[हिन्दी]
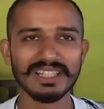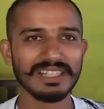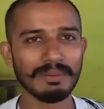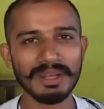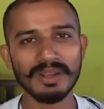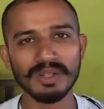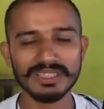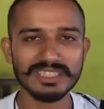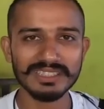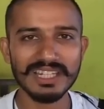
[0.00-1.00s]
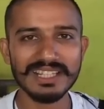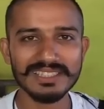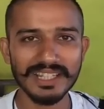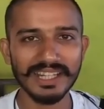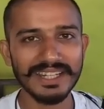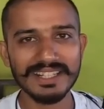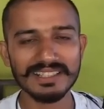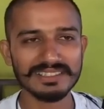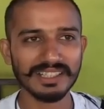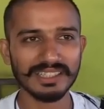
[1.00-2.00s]
या मेरे को अच्छे तरीके से गाइड
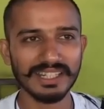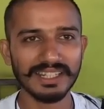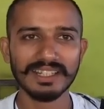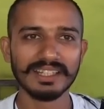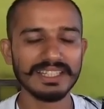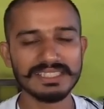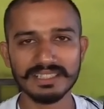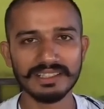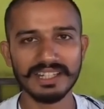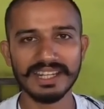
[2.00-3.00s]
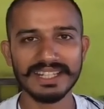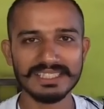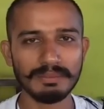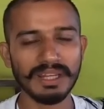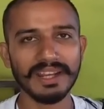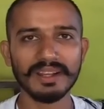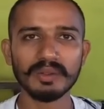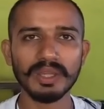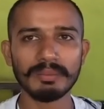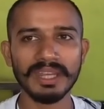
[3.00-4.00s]
कर सकता है कि इस कंट्री का ऐसे मिलेगा
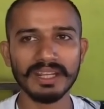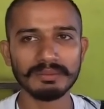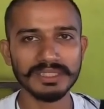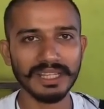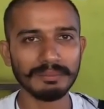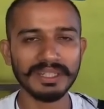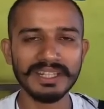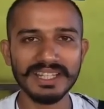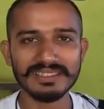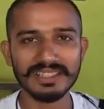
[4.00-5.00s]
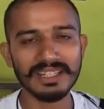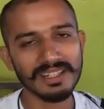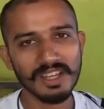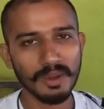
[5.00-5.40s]
क्योंकि मैंने कम से कम इंडिया से ना